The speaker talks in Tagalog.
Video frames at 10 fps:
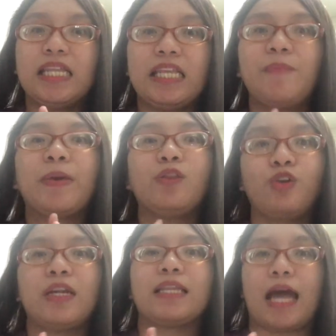hindi pa
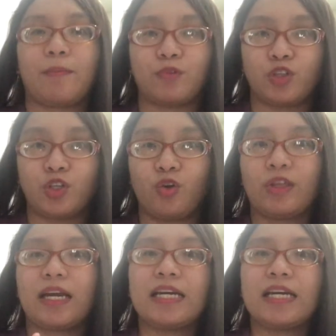doon natapos yun.